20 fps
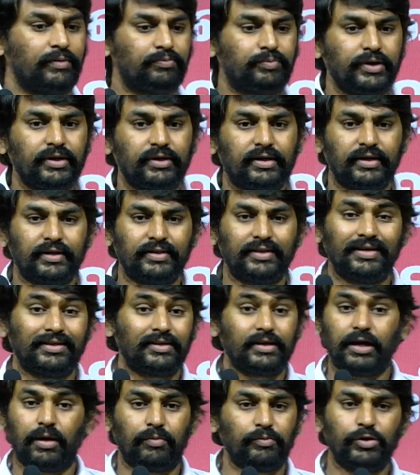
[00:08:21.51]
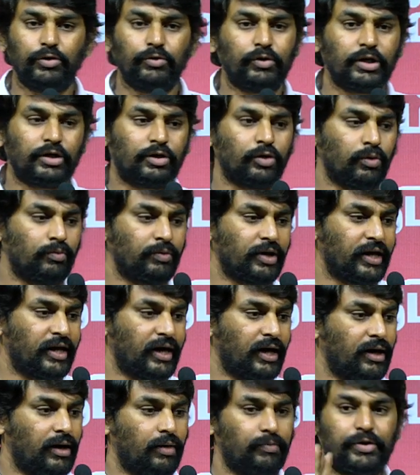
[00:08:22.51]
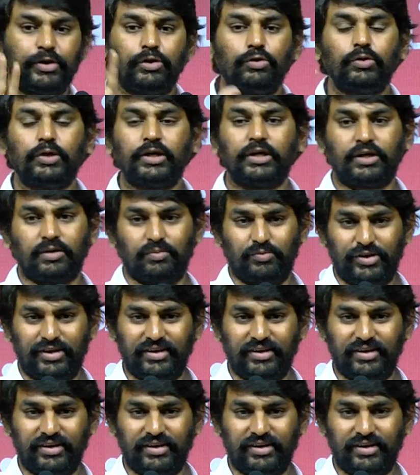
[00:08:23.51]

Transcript: வாய்ப்பு இருக்கிறது என்று நாம் யூகிக்கிறோம் இல்லையா அப்படி யூகிக்க